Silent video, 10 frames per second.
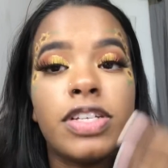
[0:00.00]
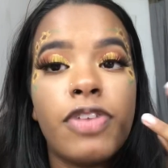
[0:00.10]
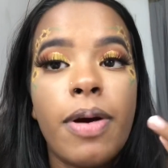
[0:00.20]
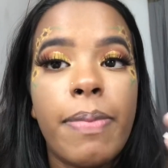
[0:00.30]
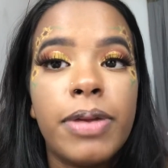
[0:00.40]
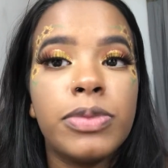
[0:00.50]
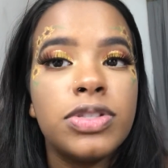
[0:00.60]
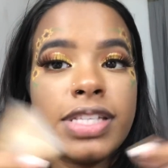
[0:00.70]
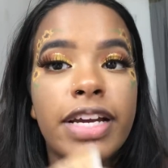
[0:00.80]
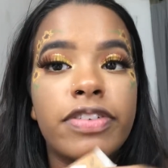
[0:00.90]
Se tiver uma pele
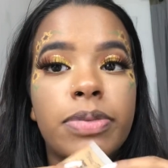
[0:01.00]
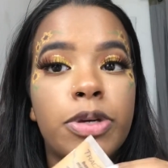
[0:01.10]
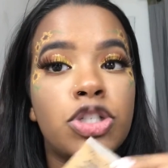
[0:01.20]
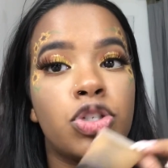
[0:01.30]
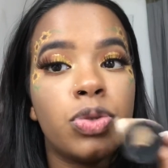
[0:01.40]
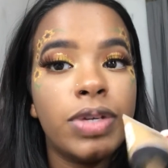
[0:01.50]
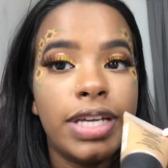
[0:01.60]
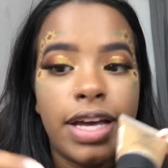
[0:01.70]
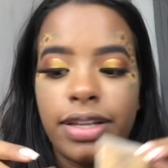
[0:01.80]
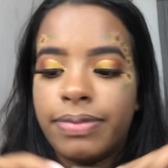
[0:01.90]
muito seca, você pode
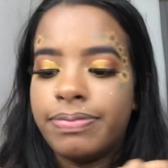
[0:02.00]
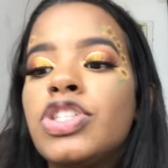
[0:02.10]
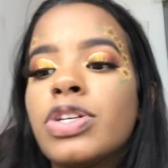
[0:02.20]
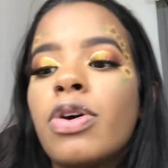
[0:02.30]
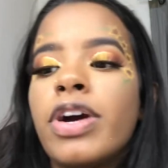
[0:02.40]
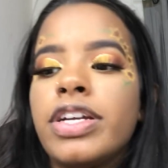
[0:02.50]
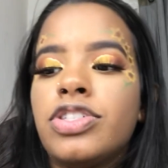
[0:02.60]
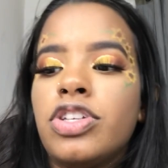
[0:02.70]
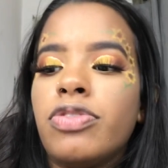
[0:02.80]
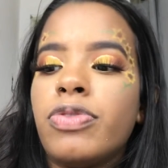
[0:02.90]
diluir ela. De
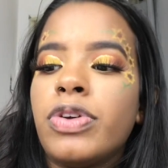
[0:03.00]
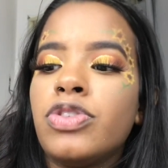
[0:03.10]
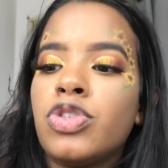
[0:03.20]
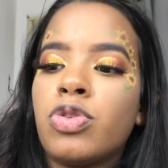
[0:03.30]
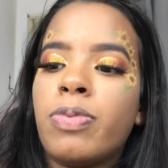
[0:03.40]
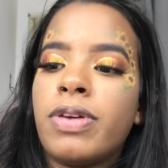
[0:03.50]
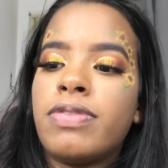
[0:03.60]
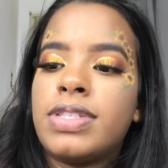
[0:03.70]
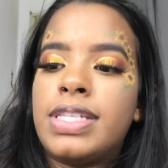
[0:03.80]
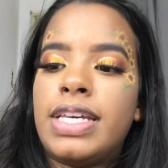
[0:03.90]
corretivo, eu indico pra
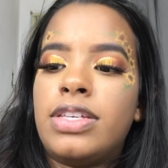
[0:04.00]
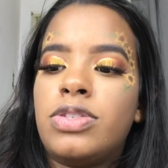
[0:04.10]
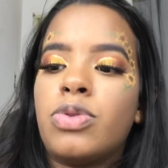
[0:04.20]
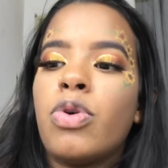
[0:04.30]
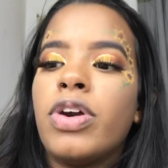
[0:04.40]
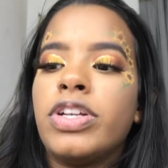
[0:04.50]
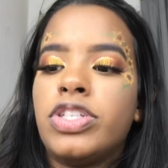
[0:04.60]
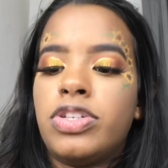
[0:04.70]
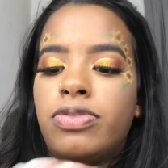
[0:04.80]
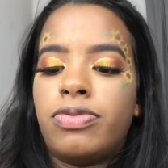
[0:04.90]
vocês o
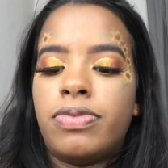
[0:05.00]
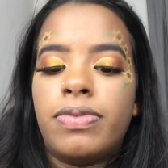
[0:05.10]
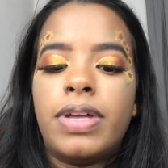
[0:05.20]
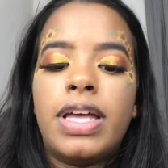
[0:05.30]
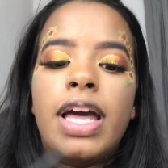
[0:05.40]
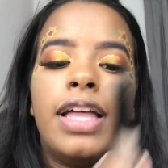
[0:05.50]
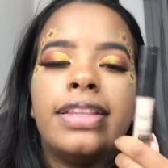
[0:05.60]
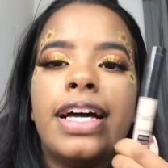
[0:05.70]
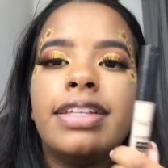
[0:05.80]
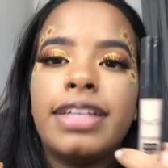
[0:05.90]
corretivo
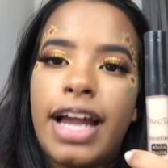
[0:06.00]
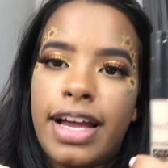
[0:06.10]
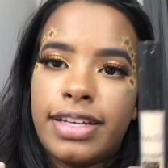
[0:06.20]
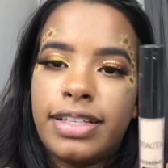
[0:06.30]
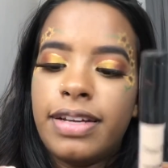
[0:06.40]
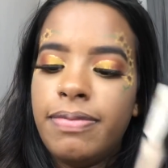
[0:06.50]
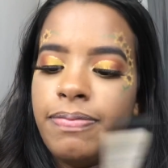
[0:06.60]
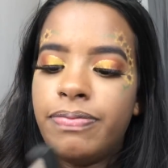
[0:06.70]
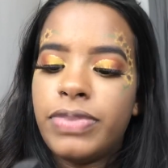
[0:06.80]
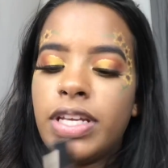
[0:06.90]
da Tracta,
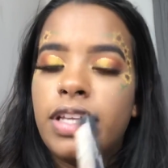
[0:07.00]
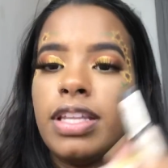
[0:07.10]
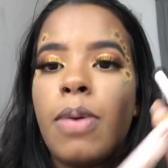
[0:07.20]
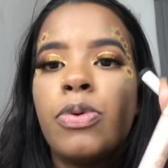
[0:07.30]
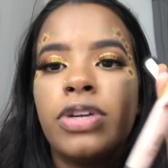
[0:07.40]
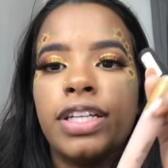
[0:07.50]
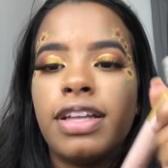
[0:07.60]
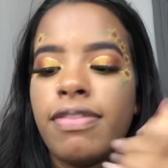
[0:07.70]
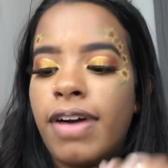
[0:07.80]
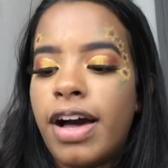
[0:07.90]
da Bruna
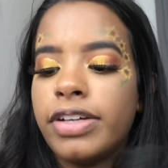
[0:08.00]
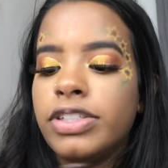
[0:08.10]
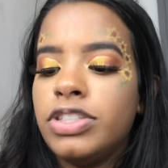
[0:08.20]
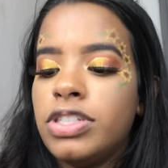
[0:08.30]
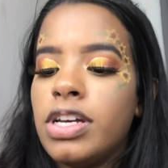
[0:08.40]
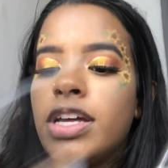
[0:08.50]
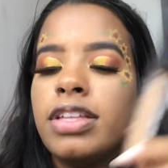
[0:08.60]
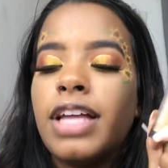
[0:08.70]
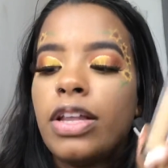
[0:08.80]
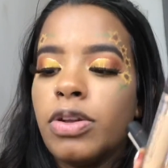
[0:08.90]
Tavares,
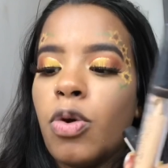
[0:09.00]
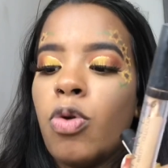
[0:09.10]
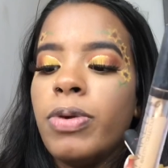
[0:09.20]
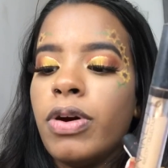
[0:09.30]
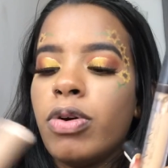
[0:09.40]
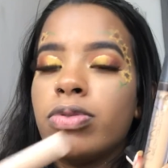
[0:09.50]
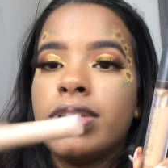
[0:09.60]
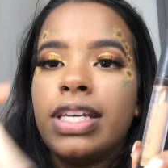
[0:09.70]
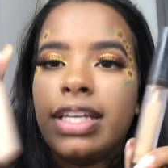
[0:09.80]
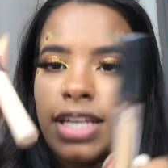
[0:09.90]
da Ruby
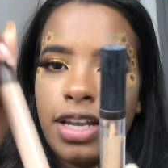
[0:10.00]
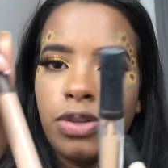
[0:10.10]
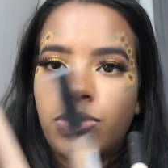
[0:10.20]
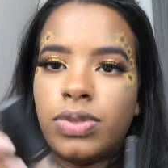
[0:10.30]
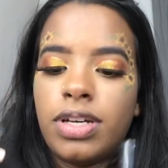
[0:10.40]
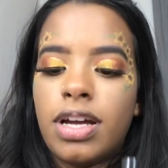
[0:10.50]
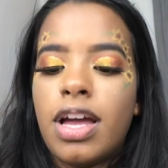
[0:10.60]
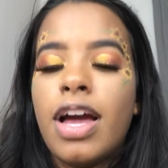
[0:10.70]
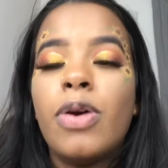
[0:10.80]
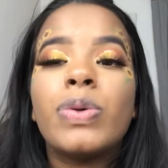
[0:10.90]
Rose e da Natura.
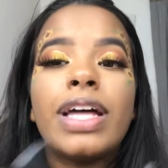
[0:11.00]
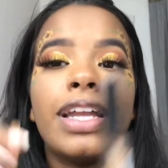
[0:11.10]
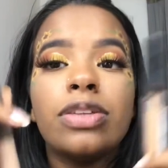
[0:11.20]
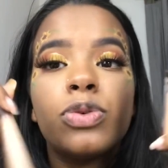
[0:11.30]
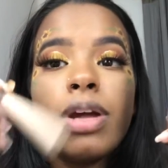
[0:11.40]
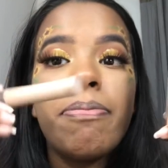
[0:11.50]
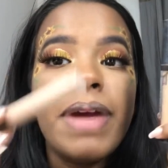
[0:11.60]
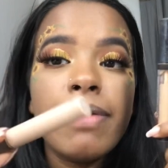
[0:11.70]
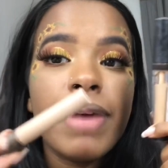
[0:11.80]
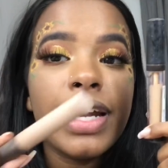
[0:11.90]
O da Natura é
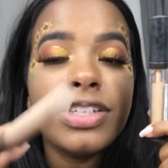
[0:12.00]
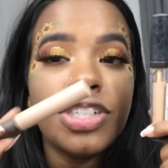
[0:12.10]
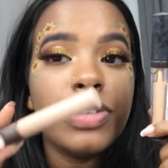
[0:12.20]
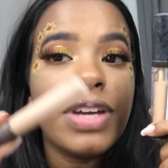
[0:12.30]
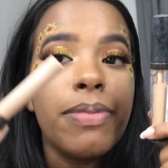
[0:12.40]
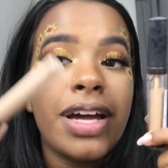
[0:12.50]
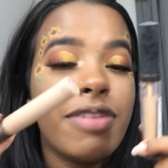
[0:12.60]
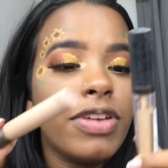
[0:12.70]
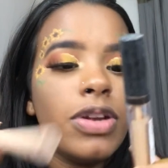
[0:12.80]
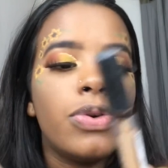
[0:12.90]
bem baratinho e é
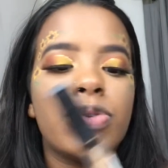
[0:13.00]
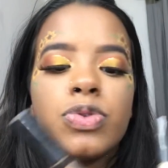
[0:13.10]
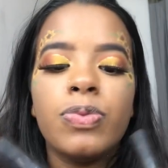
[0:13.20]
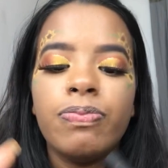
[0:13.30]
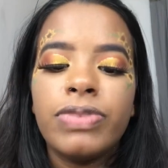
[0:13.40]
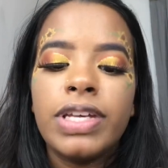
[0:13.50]
maravilhoso.